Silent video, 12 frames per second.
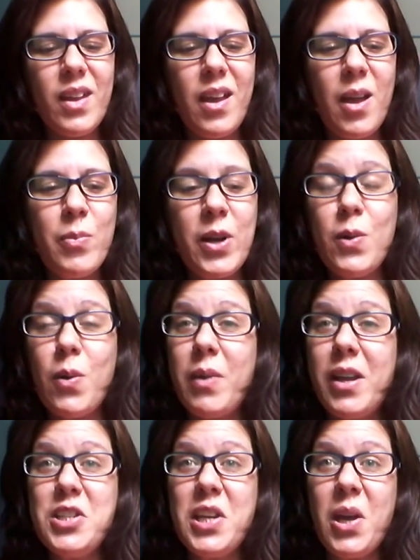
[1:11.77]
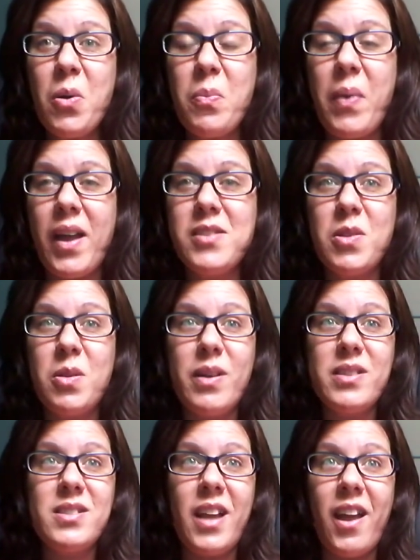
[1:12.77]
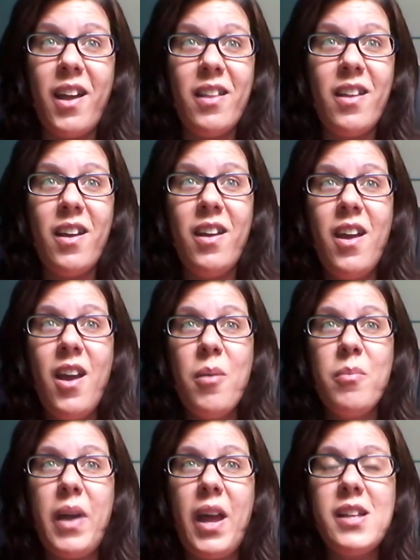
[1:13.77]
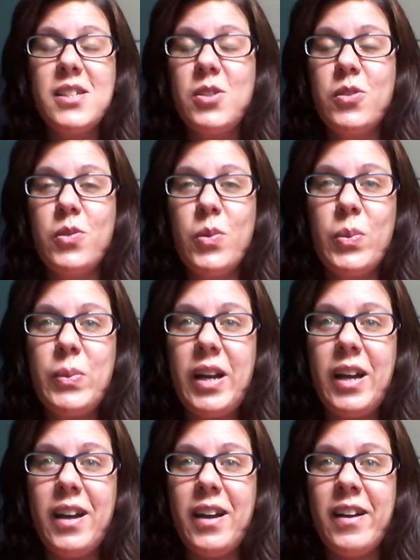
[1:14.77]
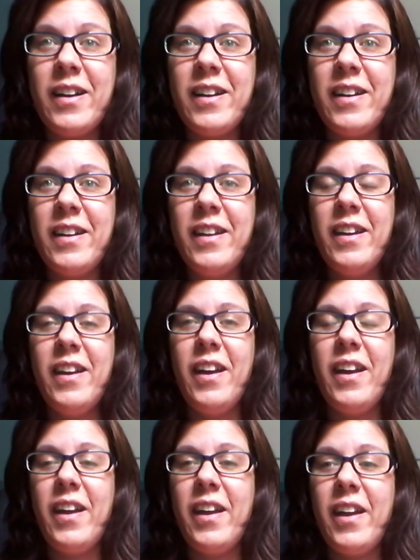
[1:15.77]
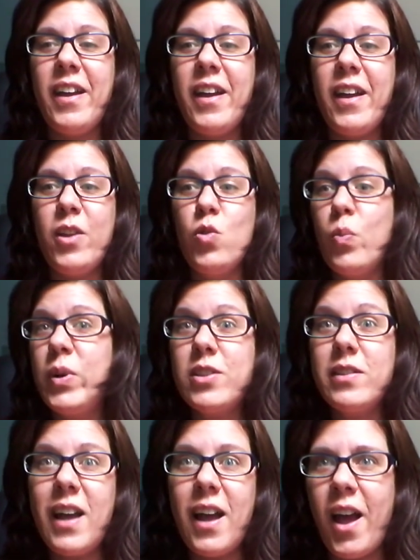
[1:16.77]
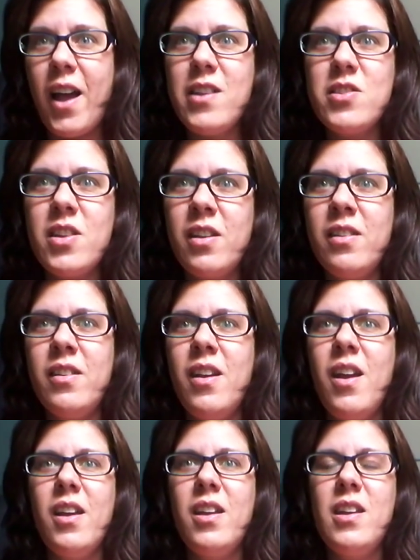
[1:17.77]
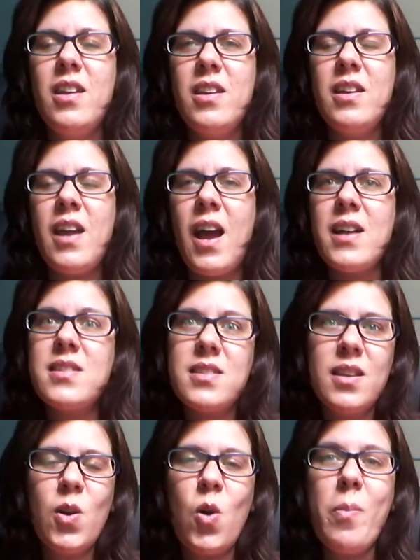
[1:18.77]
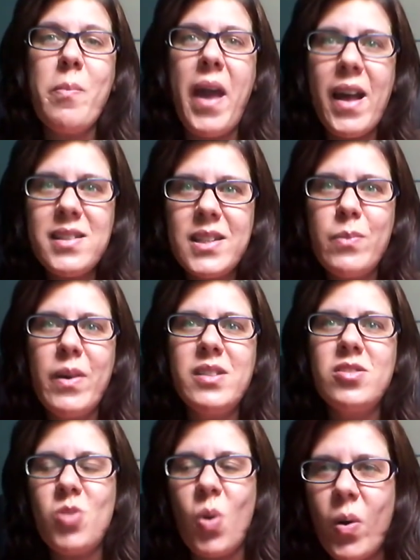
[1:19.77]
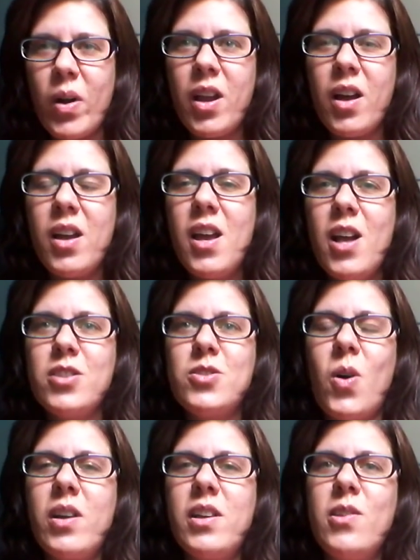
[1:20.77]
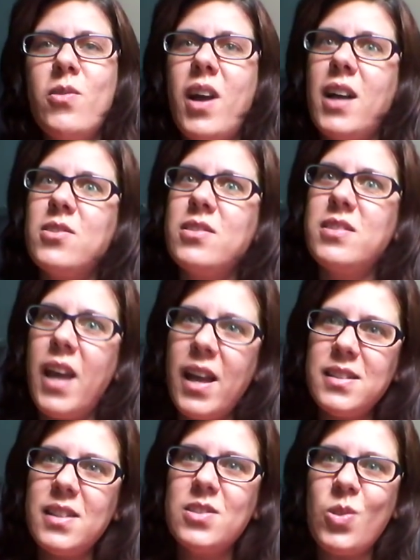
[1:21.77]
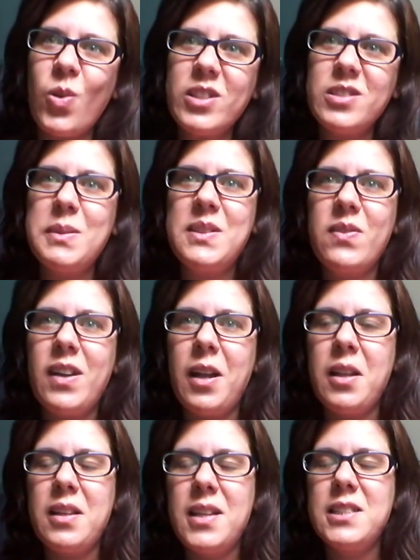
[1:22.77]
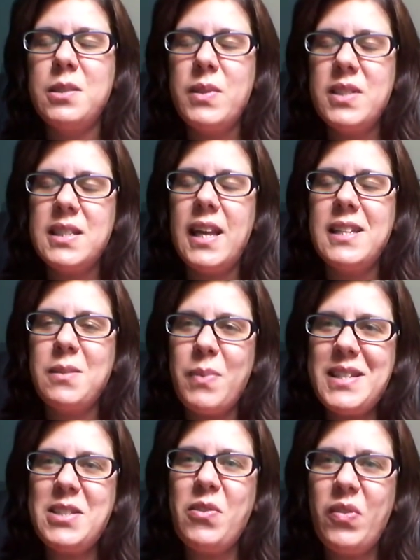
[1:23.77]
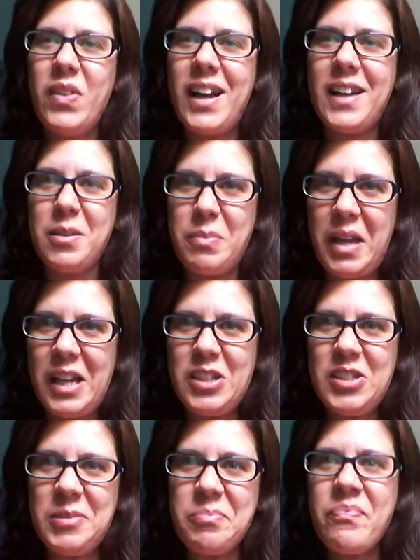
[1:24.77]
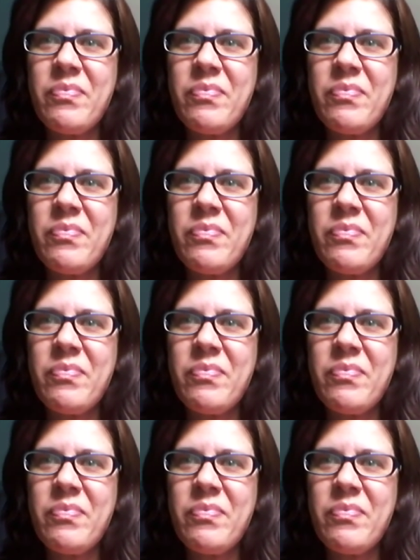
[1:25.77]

É, porque normalmente eu penso numa cena, penso numa é, num personagem e assim começa uma história. Só que no caso dessa história especifica, espe, especificadamente,